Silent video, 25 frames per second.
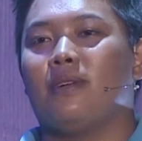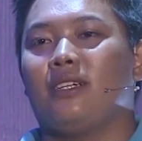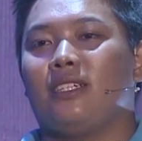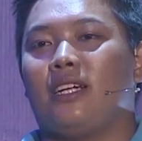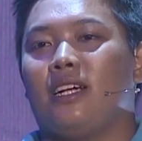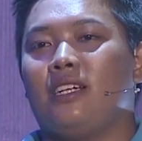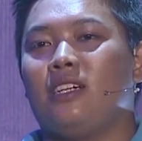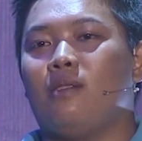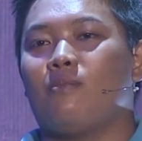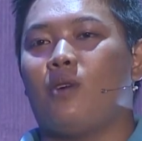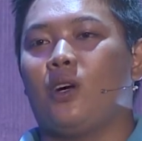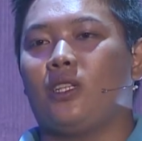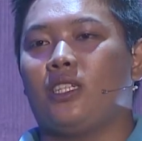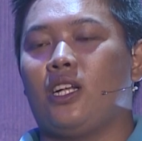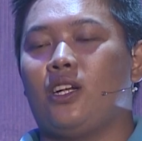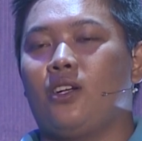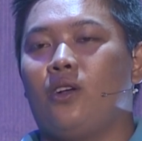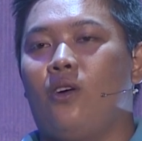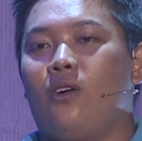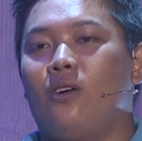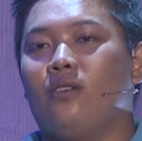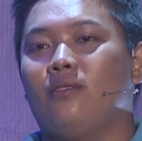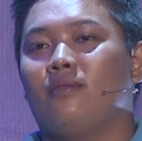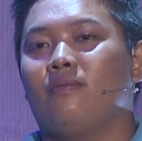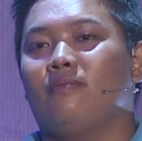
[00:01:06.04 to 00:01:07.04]
bình tĩnh trong mọi tình
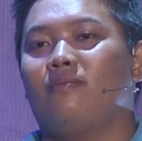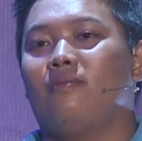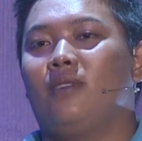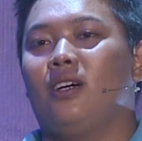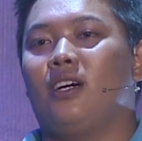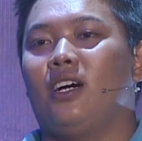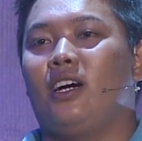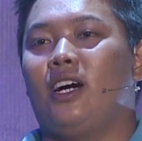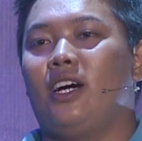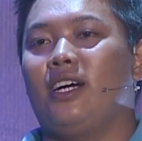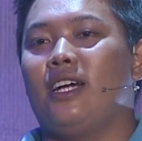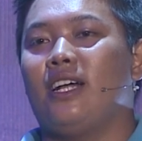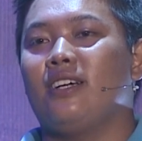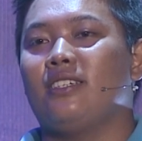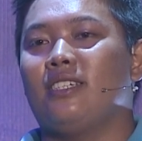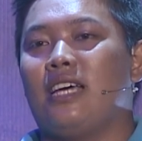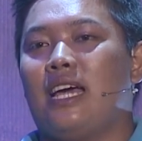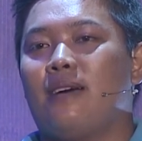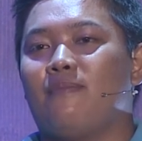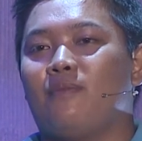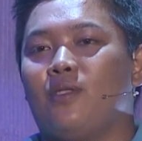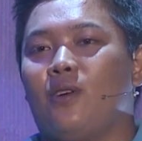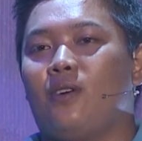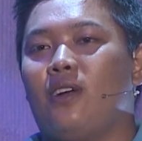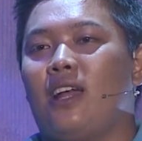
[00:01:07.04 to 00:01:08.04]
huống. Mọi người hỏi đáng
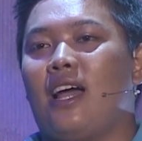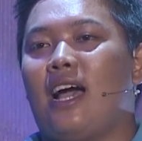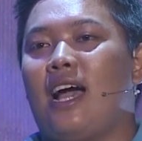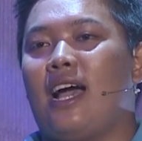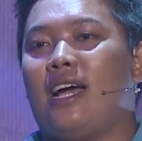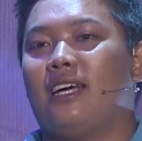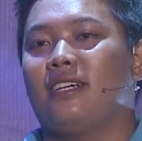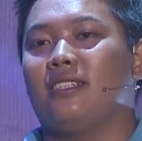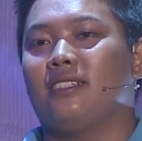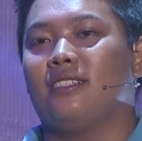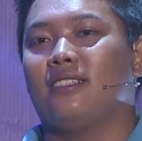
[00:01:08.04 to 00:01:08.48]
xem tôi là ai.